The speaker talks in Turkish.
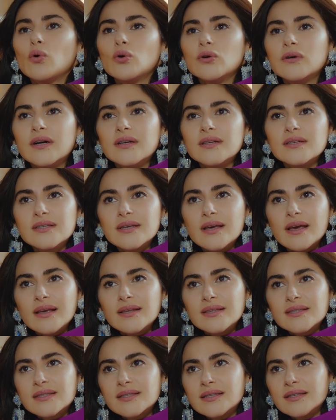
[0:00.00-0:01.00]
Organize
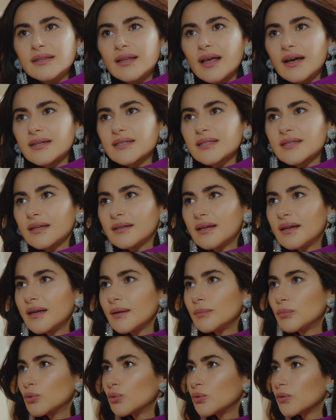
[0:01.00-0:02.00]
etsinler sana
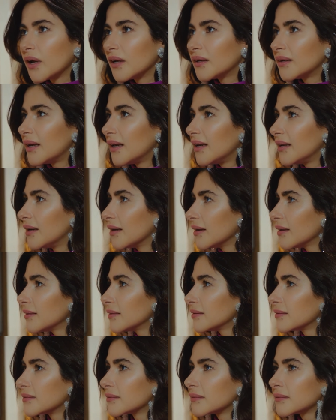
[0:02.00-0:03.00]
ne bundan Leyla?
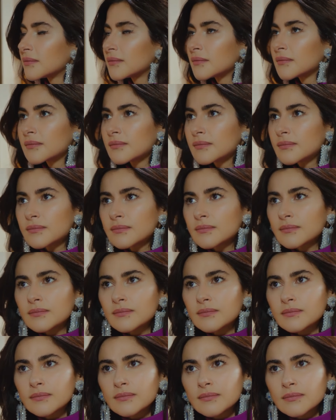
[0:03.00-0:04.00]
Ne
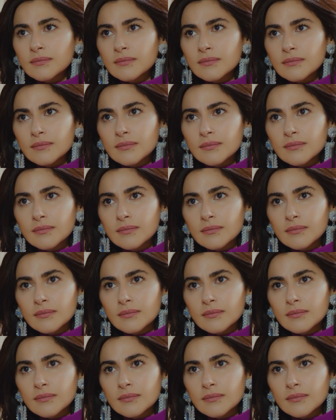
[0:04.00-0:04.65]
demek sana ne ya?